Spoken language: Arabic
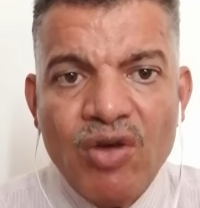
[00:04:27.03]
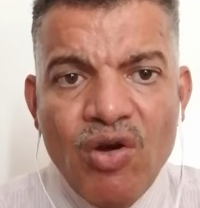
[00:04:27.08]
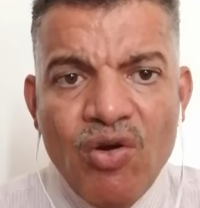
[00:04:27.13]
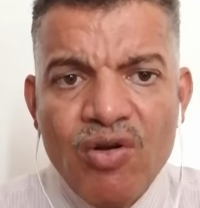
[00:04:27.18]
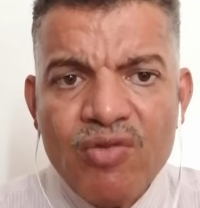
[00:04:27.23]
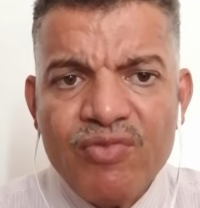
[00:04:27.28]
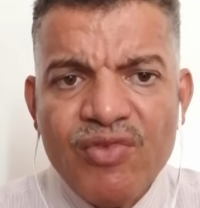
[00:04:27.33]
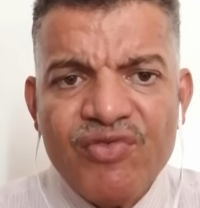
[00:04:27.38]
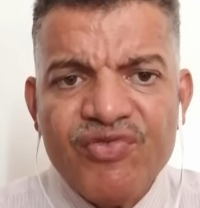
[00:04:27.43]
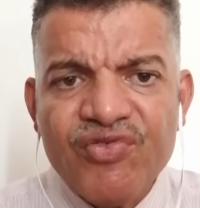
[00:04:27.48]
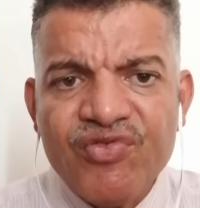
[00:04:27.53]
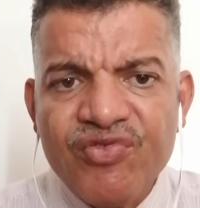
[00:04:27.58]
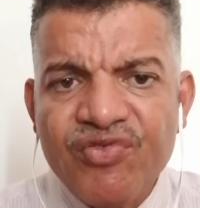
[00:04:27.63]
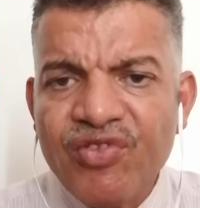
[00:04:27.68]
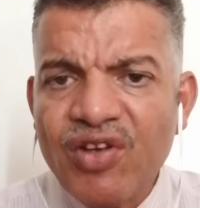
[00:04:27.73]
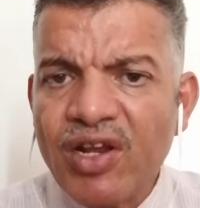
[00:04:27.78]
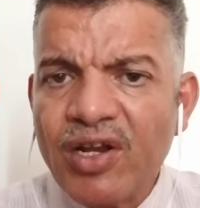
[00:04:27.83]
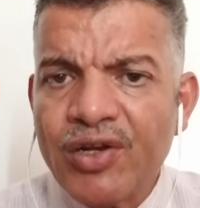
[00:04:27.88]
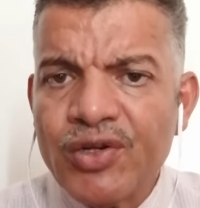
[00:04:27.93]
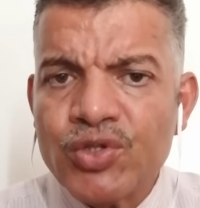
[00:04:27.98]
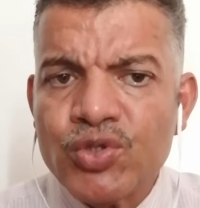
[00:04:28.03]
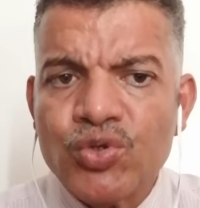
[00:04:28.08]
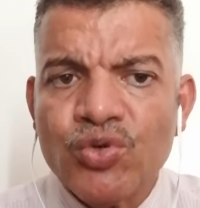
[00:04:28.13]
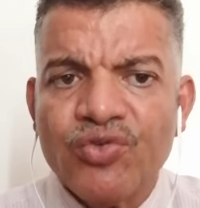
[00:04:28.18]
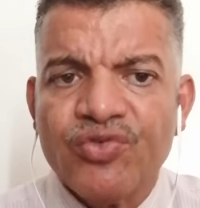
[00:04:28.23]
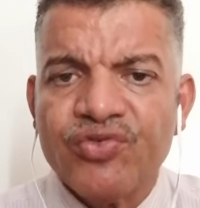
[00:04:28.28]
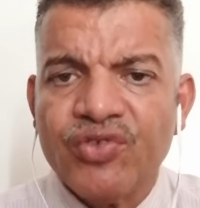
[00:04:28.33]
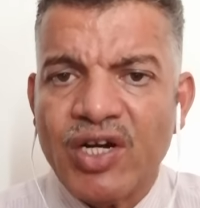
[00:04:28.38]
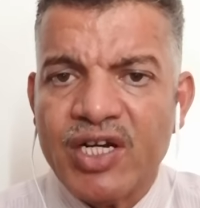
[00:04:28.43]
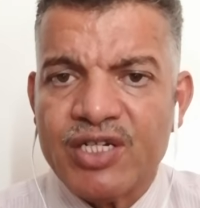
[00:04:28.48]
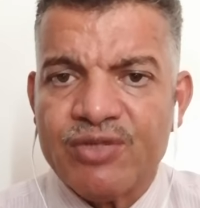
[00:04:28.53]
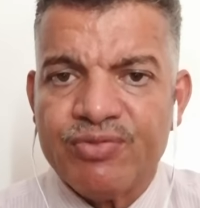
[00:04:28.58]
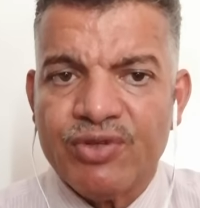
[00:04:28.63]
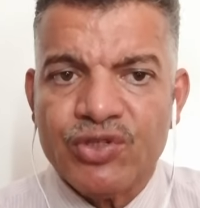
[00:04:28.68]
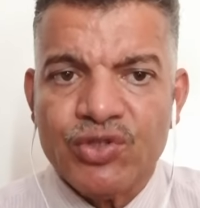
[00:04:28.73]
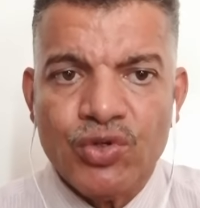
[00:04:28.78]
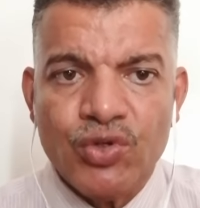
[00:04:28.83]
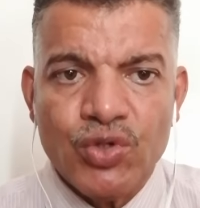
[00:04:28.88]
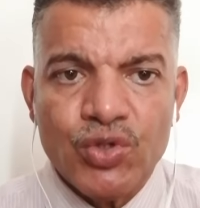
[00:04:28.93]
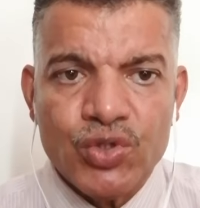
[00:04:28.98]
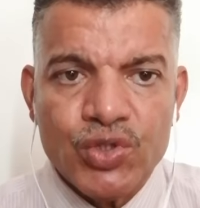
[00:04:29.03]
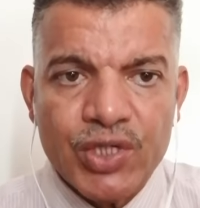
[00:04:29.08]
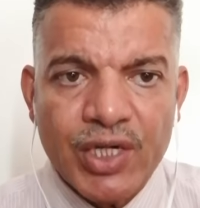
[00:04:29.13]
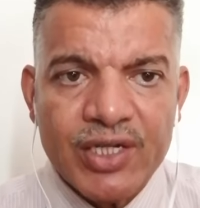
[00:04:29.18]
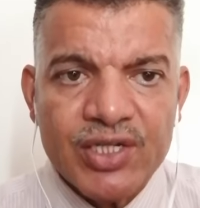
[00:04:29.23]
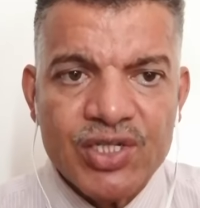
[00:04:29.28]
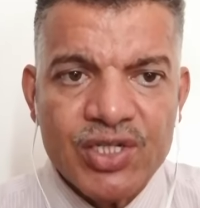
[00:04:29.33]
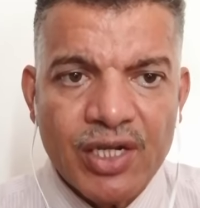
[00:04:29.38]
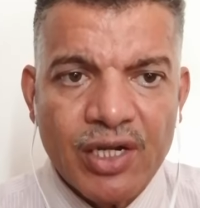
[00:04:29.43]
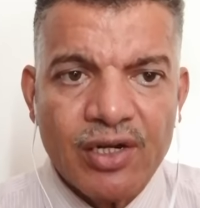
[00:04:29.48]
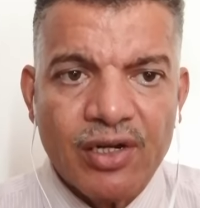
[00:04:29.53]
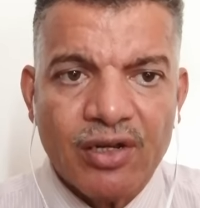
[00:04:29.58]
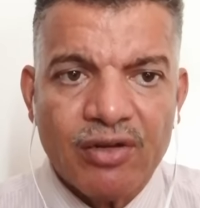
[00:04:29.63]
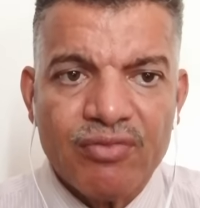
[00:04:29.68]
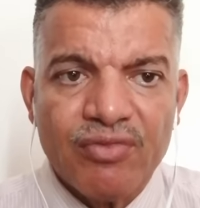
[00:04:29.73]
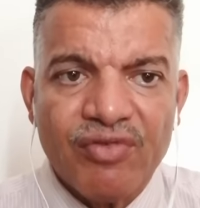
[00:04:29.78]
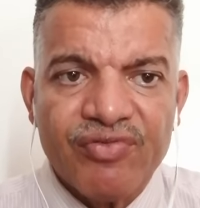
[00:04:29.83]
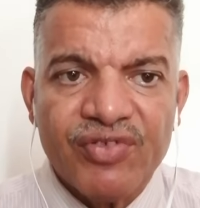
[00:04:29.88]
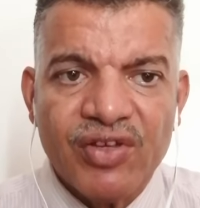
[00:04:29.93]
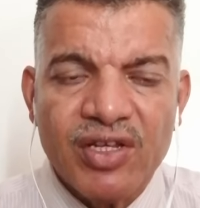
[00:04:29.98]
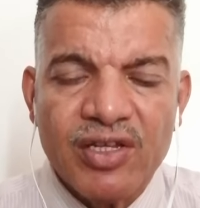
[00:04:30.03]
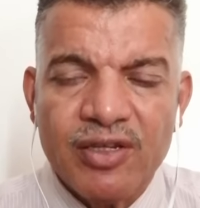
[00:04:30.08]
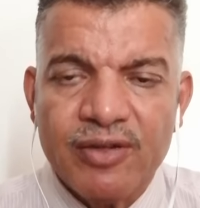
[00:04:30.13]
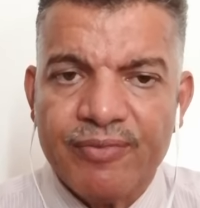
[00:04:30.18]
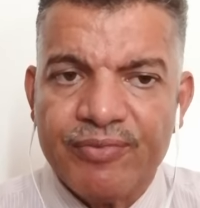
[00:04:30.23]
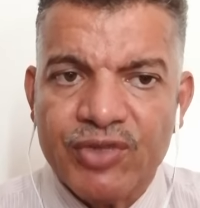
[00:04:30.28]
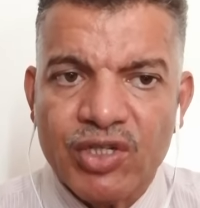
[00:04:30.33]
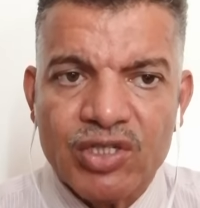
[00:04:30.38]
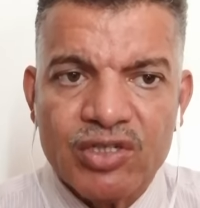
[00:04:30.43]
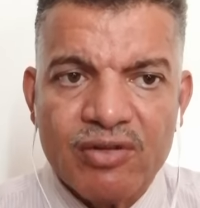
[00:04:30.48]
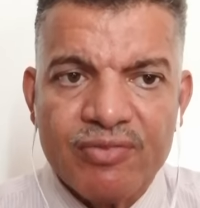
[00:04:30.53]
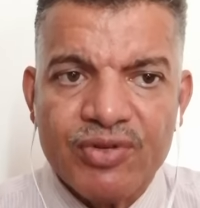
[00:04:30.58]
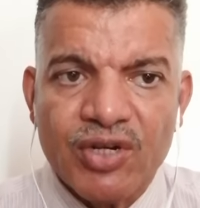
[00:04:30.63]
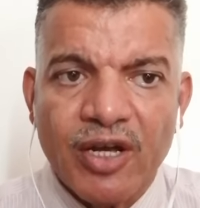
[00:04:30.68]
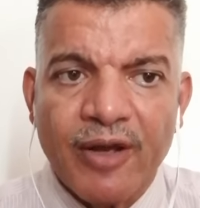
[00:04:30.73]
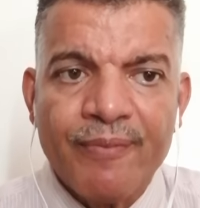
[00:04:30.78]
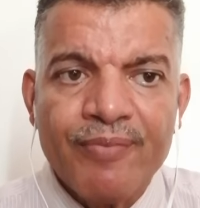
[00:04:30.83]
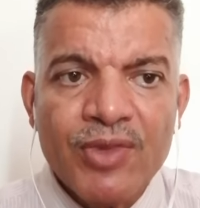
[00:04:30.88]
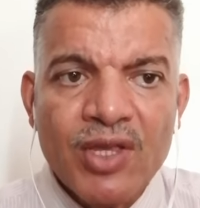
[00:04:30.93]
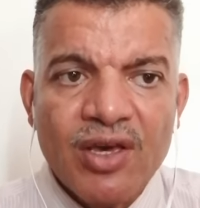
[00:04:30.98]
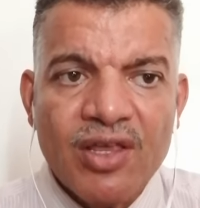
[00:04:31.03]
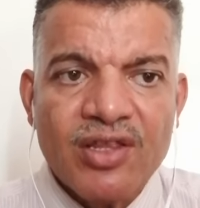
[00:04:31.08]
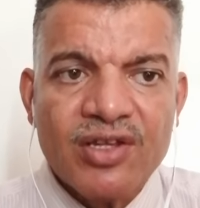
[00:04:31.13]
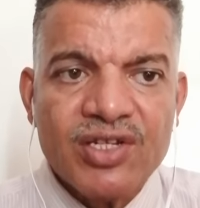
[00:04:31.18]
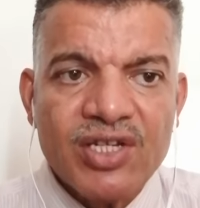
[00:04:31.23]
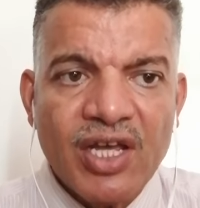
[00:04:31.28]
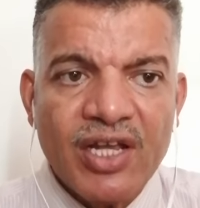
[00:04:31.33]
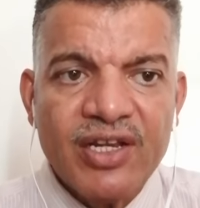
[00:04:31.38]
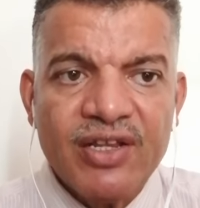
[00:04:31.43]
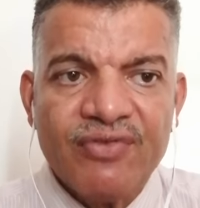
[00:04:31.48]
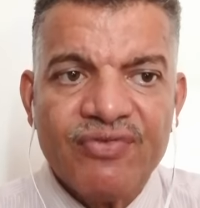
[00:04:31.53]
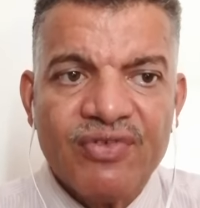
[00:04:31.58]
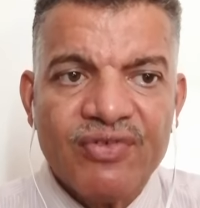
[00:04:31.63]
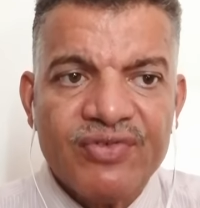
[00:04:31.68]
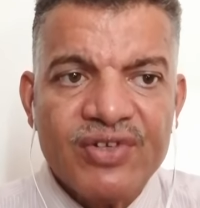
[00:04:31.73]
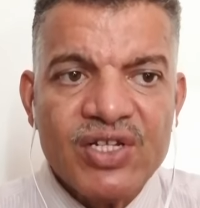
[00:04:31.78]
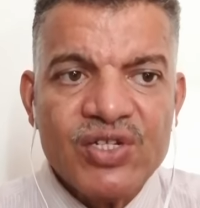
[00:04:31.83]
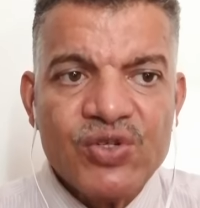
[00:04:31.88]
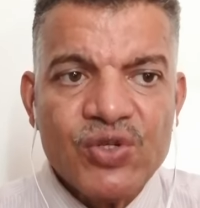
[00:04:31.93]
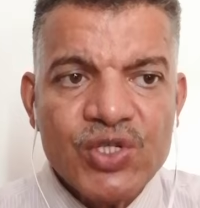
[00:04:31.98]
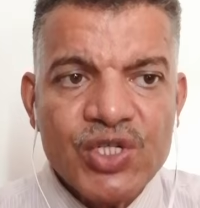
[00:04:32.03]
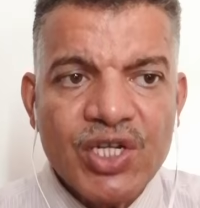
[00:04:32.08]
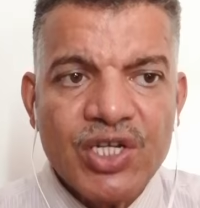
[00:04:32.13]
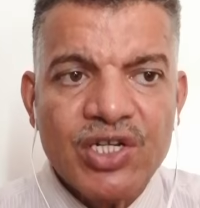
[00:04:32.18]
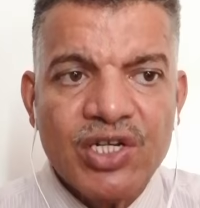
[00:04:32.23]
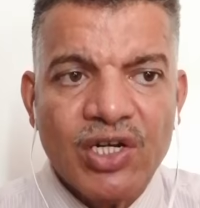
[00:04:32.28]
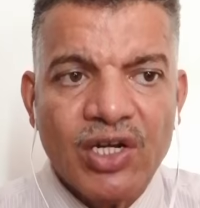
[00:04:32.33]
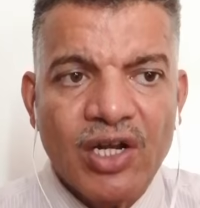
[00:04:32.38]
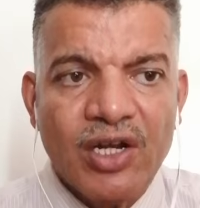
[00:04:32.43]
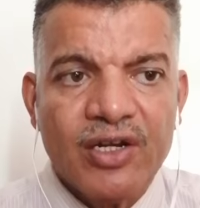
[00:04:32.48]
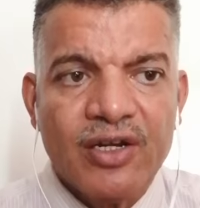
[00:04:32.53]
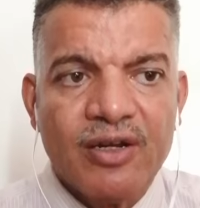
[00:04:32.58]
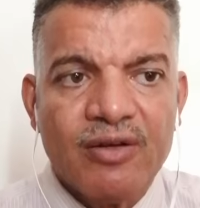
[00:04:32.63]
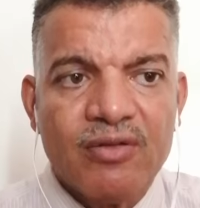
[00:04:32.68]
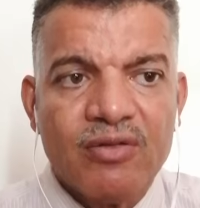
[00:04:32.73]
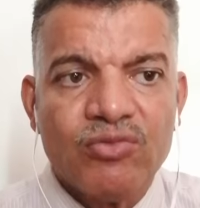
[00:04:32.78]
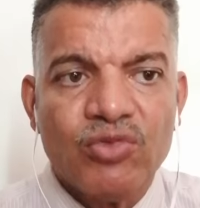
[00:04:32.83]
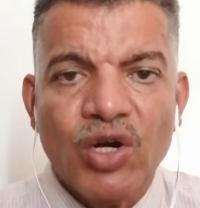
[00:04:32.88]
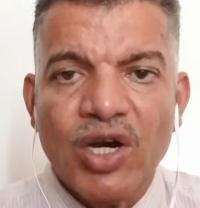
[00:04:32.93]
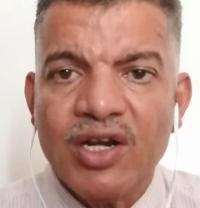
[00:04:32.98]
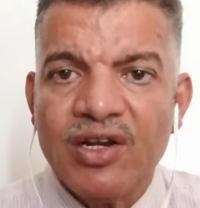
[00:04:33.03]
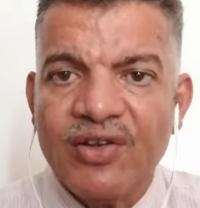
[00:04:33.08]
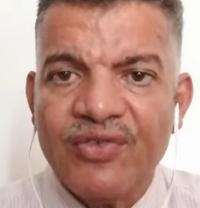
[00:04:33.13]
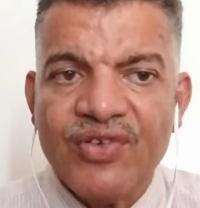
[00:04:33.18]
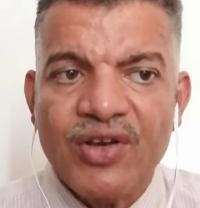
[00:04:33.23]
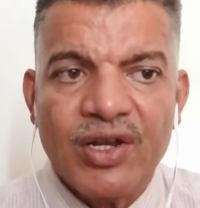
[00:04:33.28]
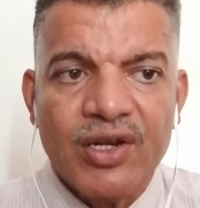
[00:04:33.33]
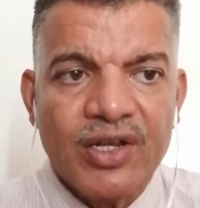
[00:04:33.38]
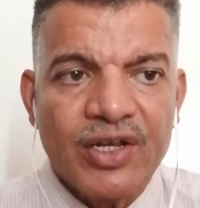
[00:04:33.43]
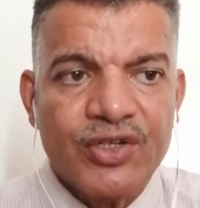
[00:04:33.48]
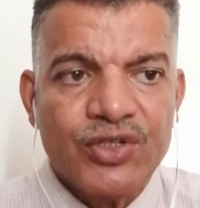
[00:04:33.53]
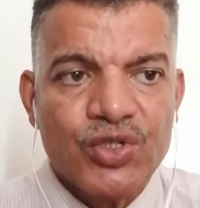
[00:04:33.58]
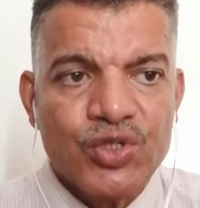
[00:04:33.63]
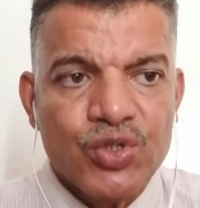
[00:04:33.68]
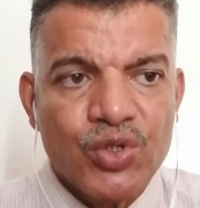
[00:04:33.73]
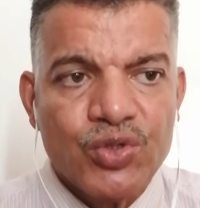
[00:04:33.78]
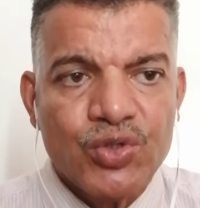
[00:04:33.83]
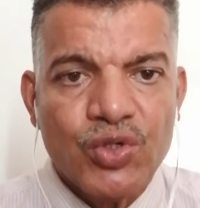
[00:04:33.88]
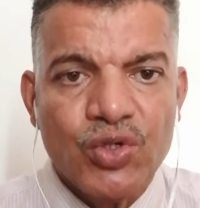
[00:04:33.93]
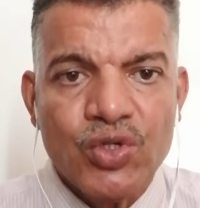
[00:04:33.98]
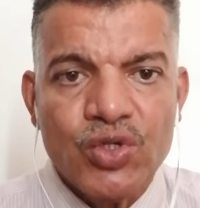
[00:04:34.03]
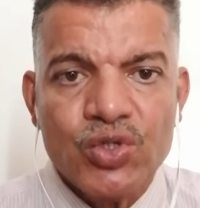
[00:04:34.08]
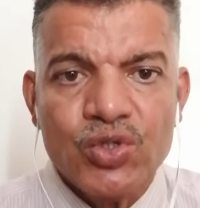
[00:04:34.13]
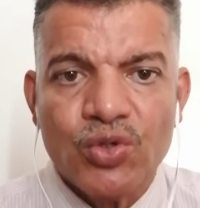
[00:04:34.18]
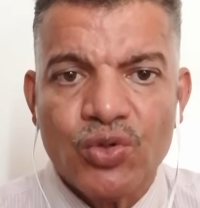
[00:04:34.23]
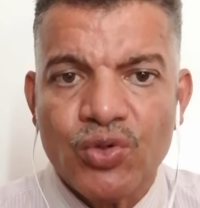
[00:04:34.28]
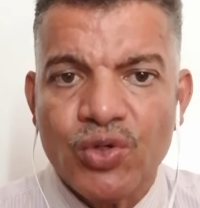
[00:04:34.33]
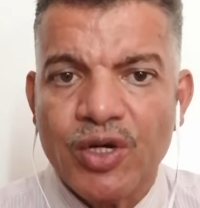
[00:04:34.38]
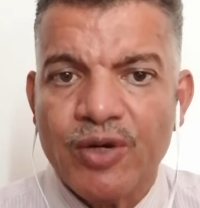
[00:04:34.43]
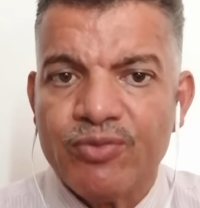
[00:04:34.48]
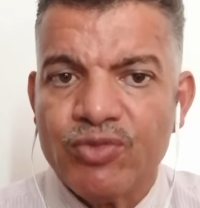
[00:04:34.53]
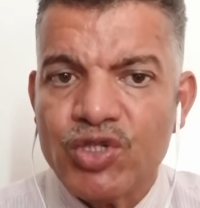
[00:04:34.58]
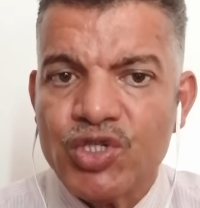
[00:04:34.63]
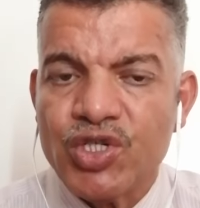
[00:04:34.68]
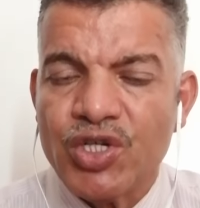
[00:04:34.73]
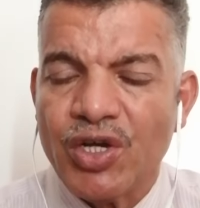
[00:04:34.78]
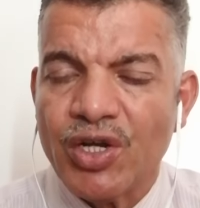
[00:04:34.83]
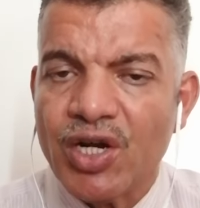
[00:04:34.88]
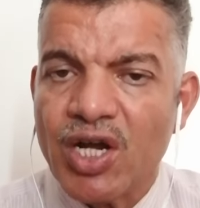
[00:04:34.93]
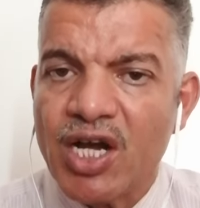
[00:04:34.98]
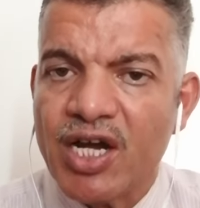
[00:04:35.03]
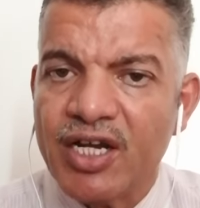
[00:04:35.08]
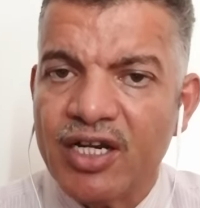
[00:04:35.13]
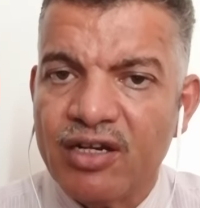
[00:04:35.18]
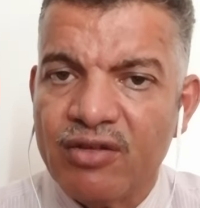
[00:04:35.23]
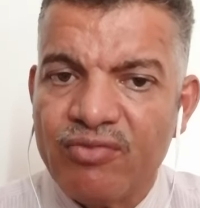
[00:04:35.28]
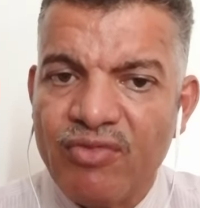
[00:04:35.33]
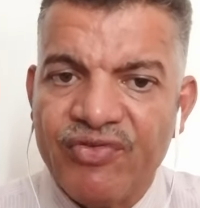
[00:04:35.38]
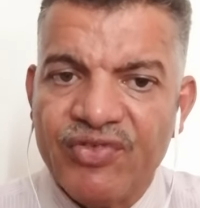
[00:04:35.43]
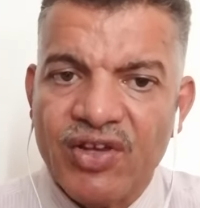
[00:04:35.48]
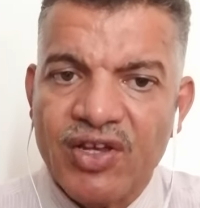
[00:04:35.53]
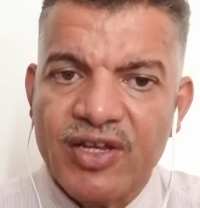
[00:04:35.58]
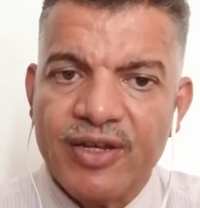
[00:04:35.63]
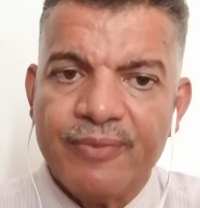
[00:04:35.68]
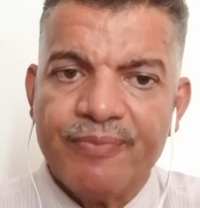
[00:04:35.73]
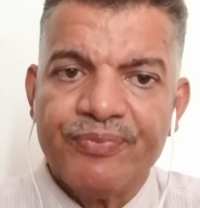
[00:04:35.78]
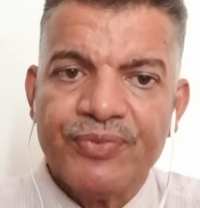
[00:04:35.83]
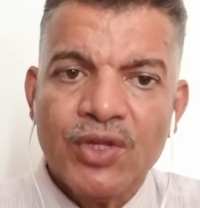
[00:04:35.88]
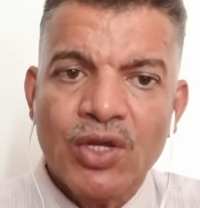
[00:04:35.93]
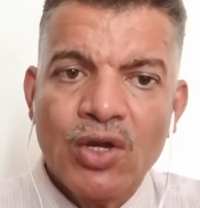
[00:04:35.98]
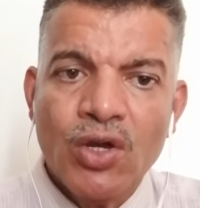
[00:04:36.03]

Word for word: ما هو الفيلسوف حسب دولوز شخص يخلق المفاهيم ينطبق هذا التعريف الفلسفي جيدا على مؤلفه لأن جول دولوز هو مش رائع للمفاهيم